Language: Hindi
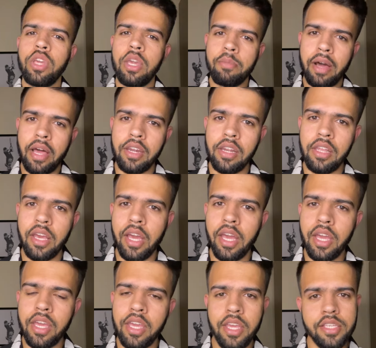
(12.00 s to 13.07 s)
ये मान लिया है
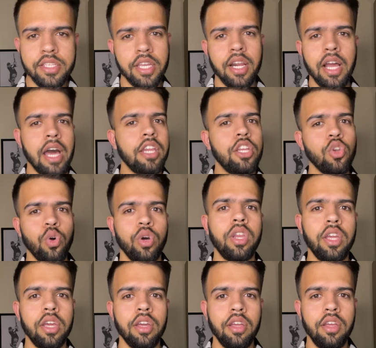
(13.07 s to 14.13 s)
कि ये सरकारी नौकरी
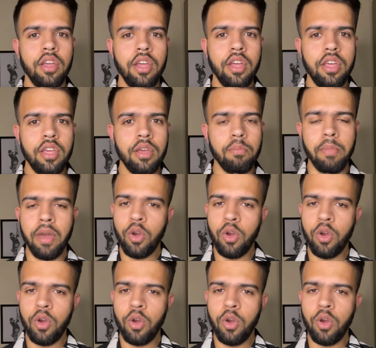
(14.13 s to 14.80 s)
है मैं